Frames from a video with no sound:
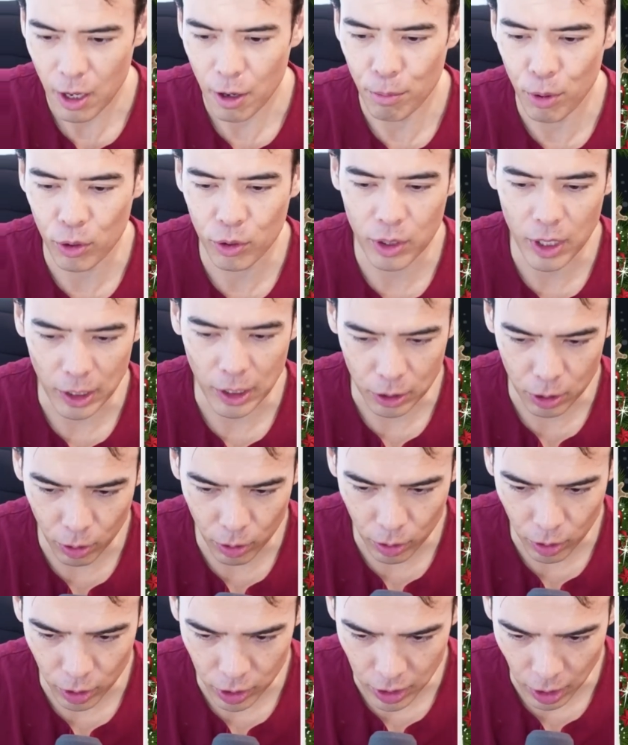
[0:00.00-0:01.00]
僕が創
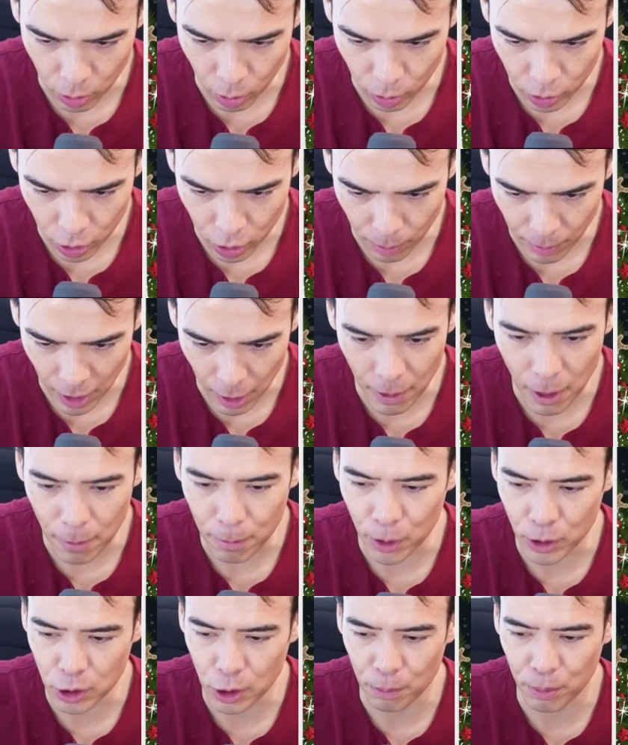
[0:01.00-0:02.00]
業した投資を学べる
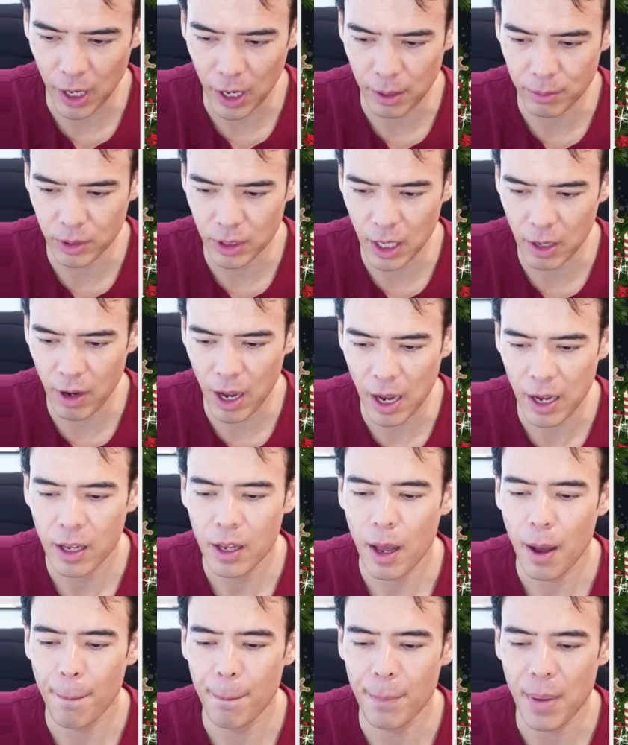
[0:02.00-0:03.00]
ポストプライムでは、
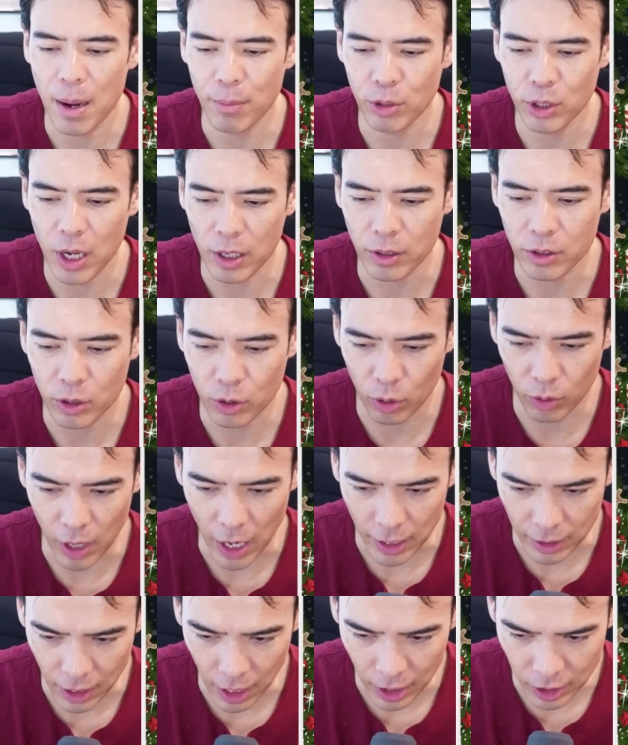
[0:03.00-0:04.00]
まもなくこの
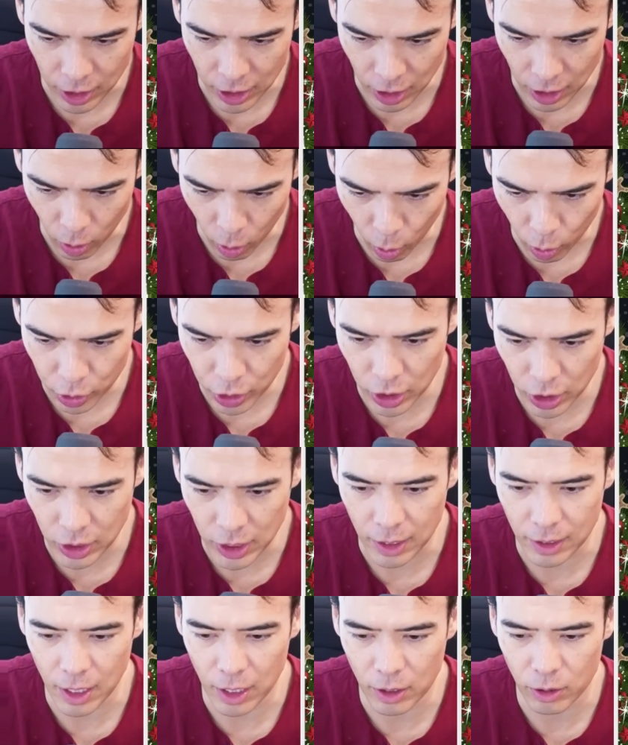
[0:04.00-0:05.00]
新しい公式
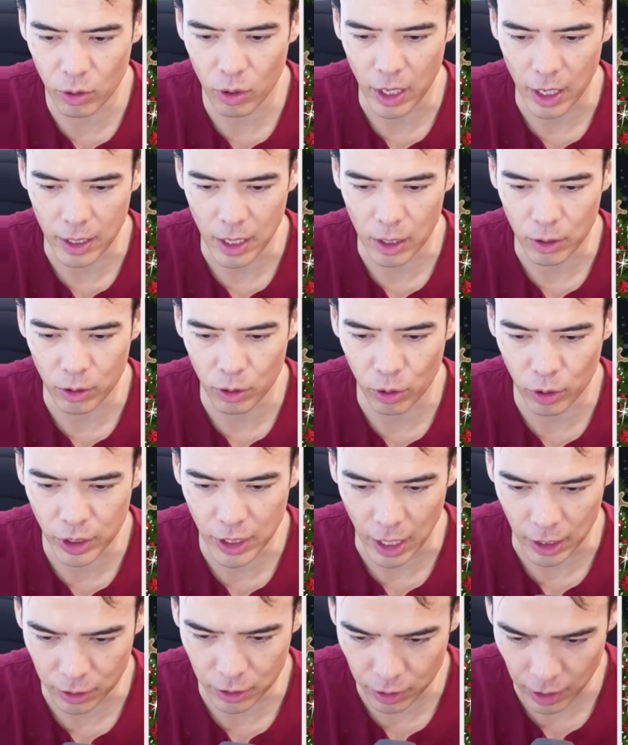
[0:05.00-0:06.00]
チャンネルの価格を
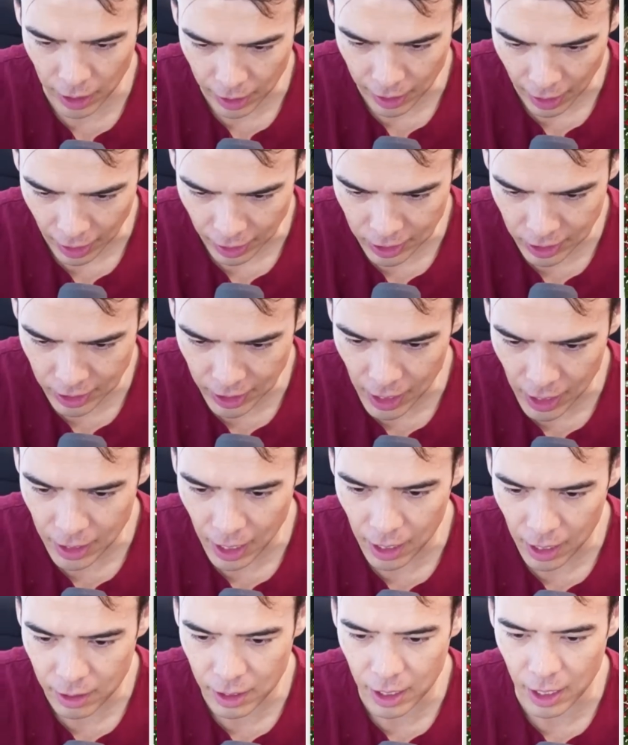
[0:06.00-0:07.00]
100円から1000
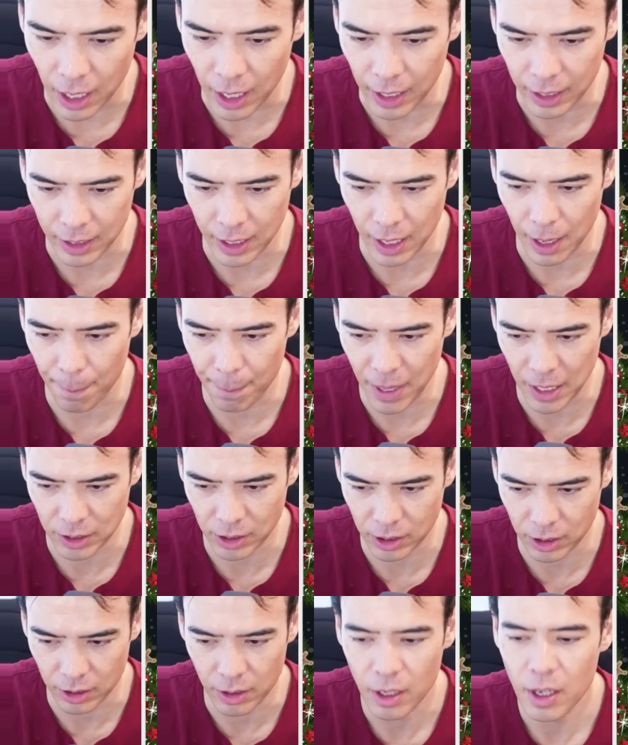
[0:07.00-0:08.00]
円に上げま
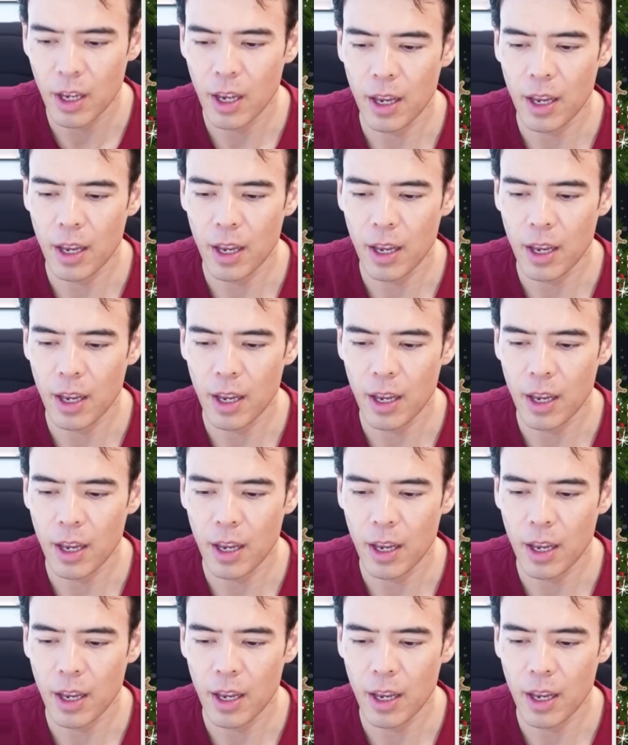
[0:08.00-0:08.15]
す。